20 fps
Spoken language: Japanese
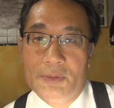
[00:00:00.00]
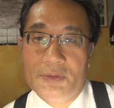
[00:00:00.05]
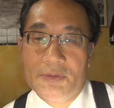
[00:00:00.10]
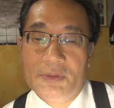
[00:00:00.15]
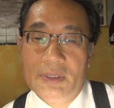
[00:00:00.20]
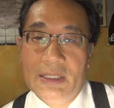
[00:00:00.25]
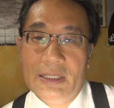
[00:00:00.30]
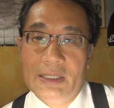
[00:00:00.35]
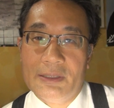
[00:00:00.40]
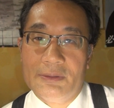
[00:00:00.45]

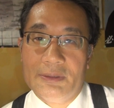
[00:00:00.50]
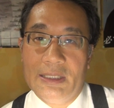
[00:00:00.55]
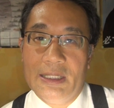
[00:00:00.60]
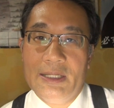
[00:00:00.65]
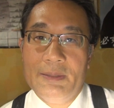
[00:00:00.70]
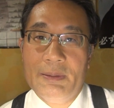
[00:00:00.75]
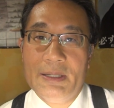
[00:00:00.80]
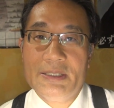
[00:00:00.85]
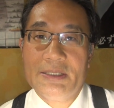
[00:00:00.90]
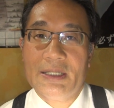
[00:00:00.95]
作らなく
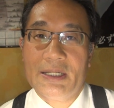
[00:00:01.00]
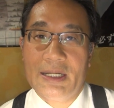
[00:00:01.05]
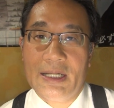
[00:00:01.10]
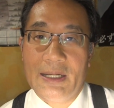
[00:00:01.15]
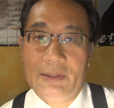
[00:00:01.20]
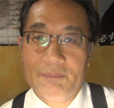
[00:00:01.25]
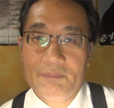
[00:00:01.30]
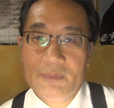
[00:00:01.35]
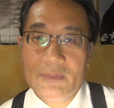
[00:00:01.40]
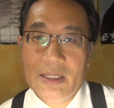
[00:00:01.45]
なりました
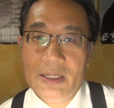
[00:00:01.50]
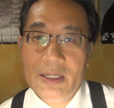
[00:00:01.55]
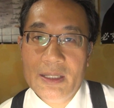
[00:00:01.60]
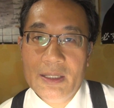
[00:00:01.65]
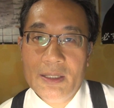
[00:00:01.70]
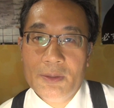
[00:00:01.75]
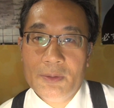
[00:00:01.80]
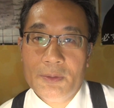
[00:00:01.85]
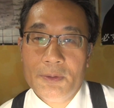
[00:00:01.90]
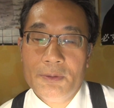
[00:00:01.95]
から
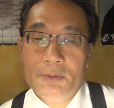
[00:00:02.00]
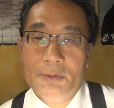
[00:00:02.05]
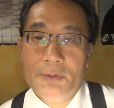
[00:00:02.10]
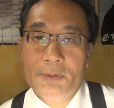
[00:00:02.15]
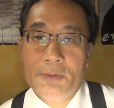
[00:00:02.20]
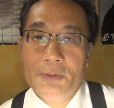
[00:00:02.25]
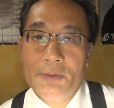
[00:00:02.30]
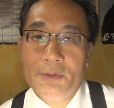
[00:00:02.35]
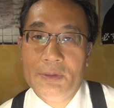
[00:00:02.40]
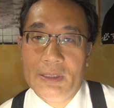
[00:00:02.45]
とい
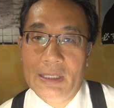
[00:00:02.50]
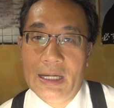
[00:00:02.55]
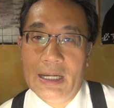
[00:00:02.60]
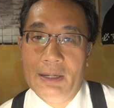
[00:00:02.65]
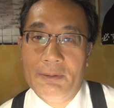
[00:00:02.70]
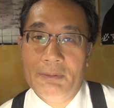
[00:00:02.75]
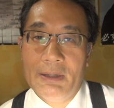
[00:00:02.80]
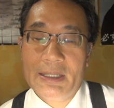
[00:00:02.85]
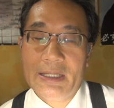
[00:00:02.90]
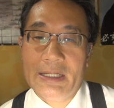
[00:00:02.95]
うふう
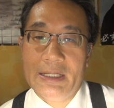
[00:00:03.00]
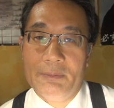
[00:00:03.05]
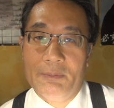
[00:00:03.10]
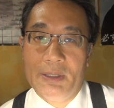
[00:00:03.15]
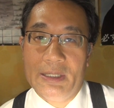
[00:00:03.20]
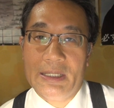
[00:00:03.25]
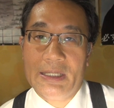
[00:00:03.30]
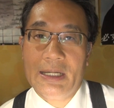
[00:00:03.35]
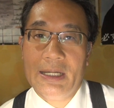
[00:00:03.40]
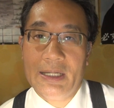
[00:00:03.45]
なわけに
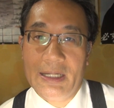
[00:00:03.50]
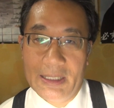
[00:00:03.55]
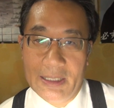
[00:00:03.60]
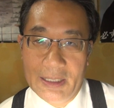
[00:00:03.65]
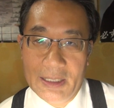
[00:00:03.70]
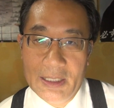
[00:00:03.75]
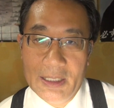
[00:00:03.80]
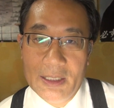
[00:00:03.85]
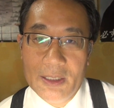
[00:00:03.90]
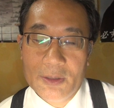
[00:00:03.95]
もいかな
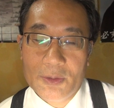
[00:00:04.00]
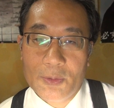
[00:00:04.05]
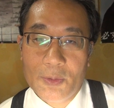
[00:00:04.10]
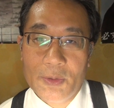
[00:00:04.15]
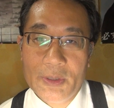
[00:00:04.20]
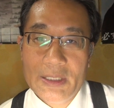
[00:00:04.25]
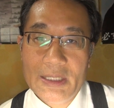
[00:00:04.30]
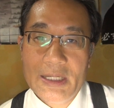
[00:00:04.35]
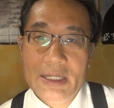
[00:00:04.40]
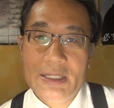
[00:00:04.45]
い
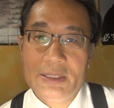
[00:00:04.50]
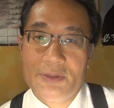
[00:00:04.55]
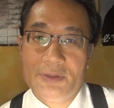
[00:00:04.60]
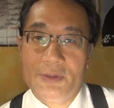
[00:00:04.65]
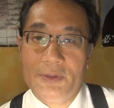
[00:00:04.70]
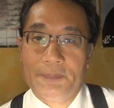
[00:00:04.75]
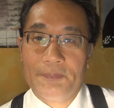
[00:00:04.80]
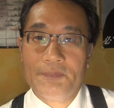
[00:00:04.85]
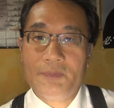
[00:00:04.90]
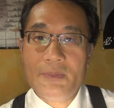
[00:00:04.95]
とりあえ
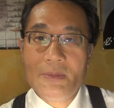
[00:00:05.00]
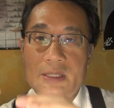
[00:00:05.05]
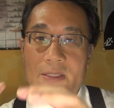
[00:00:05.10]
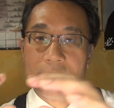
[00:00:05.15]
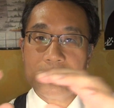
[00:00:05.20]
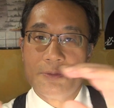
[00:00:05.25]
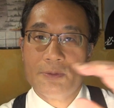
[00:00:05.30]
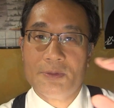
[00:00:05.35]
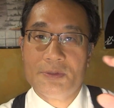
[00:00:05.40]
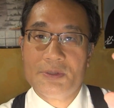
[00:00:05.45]
ず
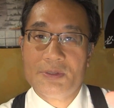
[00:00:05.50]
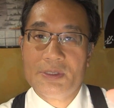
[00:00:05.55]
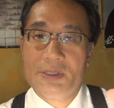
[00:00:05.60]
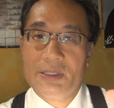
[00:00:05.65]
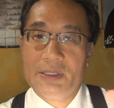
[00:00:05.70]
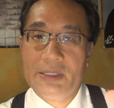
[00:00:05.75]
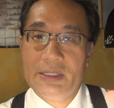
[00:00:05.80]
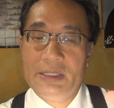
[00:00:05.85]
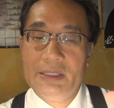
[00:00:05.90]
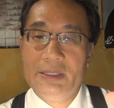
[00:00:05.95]
その
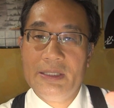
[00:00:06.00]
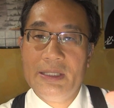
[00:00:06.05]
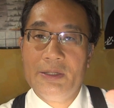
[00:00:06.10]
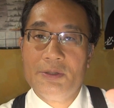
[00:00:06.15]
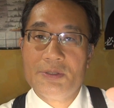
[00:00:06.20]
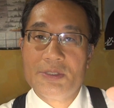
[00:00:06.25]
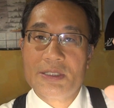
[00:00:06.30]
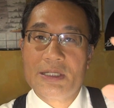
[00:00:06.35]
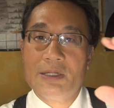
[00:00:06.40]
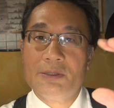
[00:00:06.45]
一
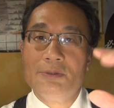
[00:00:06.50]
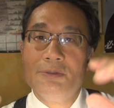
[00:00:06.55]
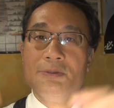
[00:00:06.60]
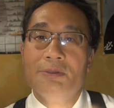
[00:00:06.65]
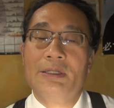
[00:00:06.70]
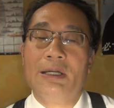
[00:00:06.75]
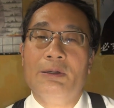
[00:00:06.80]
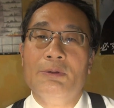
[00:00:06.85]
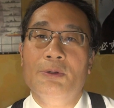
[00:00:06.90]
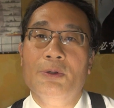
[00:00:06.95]
定の地下
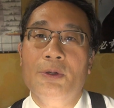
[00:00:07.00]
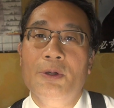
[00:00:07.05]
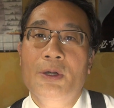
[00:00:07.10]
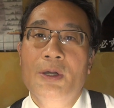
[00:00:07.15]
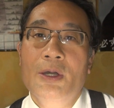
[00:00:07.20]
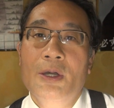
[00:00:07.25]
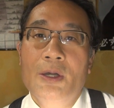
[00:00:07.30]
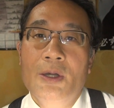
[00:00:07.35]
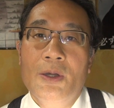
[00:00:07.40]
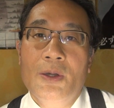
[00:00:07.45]
空間を
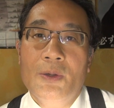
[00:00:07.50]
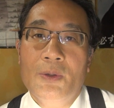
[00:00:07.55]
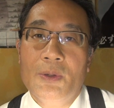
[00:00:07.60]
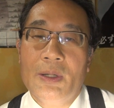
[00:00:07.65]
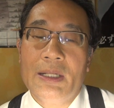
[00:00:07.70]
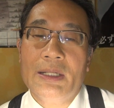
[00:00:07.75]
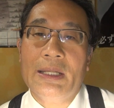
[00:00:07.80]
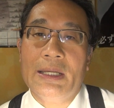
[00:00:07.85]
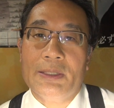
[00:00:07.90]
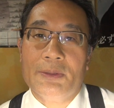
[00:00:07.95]

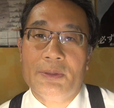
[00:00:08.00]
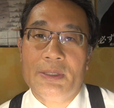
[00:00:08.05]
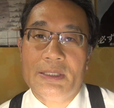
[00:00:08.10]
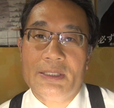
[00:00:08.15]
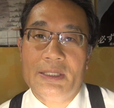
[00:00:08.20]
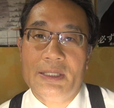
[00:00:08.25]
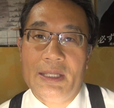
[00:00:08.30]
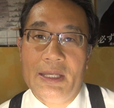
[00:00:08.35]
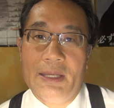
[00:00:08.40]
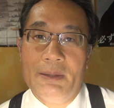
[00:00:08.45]
掘らないと
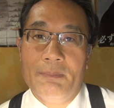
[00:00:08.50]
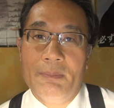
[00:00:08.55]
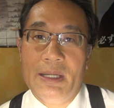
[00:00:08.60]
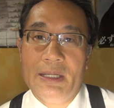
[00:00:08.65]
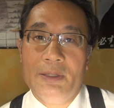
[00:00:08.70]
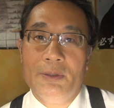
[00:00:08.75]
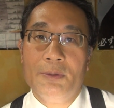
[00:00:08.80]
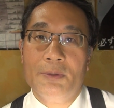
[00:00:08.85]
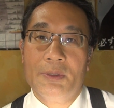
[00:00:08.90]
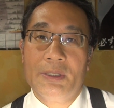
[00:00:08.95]
ですね、
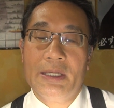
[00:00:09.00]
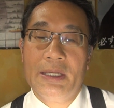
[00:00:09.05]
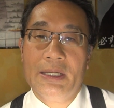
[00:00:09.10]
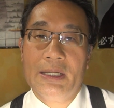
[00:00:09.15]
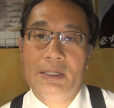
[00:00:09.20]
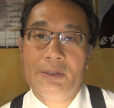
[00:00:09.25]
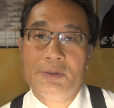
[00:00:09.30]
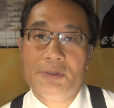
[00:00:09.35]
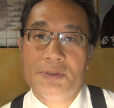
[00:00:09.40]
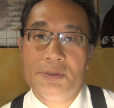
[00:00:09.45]
まあ、いろいろ
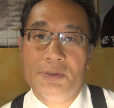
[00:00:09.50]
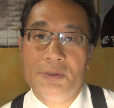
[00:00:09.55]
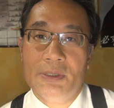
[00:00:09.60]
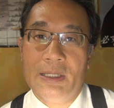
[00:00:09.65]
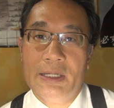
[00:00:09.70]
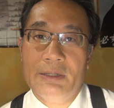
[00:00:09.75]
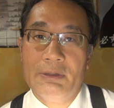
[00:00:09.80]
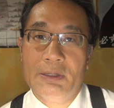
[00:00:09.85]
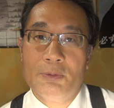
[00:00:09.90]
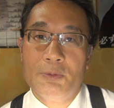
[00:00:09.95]
計画
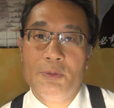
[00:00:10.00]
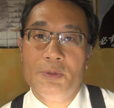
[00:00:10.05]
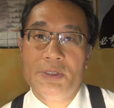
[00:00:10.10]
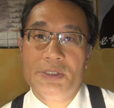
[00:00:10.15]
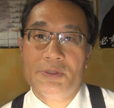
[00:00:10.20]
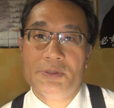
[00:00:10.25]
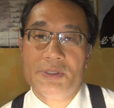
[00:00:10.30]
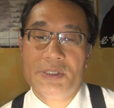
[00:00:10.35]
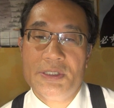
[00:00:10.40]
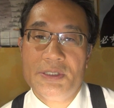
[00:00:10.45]
上あるいは
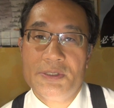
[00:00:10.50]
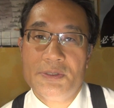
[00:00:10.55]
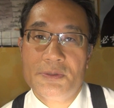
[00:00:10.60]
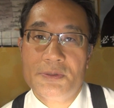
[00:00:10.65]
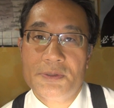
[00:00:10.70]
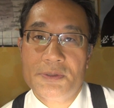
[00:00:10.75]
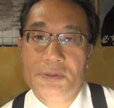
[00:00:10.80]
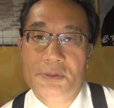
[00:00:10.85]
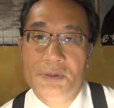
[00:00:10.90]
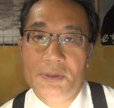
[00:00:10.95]
工事の進
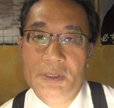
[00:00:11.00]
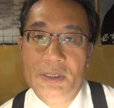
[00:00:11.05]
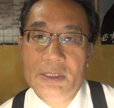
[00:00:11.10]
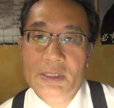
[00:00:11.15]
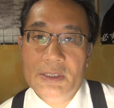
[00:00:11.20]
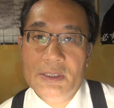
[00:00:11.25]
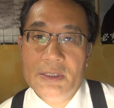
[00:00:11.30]
捗上、